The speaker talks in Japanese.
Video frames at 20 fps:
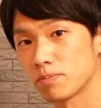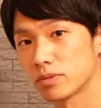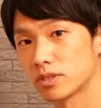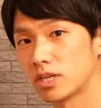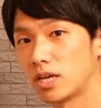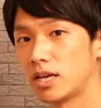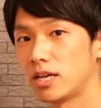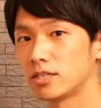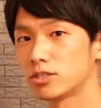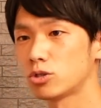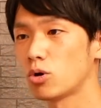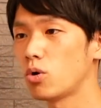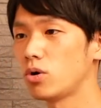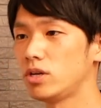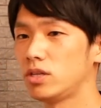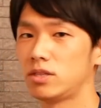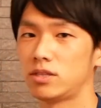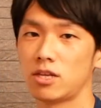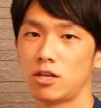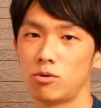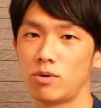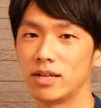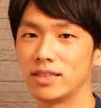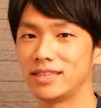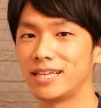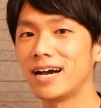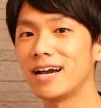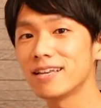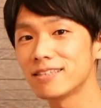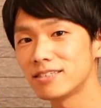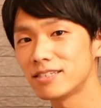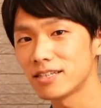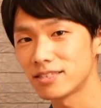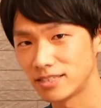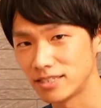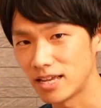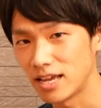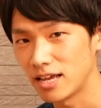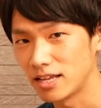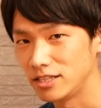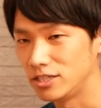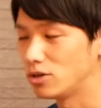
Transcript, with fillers: えー、ソイっていうのは大豆ですね。